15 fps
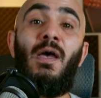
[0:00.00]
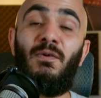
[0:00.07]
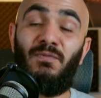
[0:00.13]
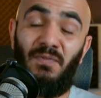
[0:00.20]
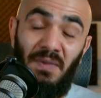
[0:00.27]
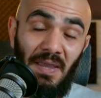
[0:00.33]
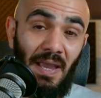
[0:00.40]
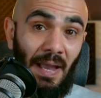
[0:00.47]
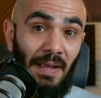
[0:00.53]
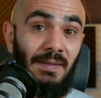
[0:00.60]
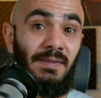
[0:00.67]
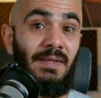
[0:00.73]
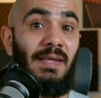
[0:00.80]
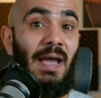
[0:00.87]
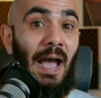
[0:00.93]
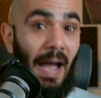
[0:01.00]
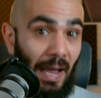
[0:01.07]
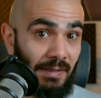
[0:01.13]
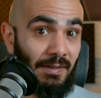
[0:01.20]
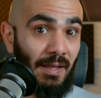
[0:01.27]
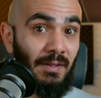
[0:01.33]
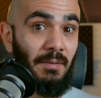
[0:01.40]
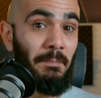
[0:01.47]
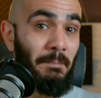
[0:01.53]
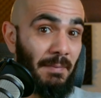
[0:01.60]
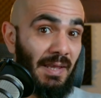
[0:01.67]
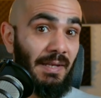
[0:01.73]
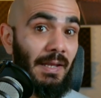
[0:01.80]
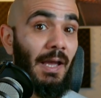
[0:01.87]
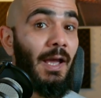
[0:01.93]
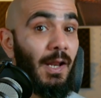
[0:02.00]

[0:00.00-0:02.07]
في عندي عدد من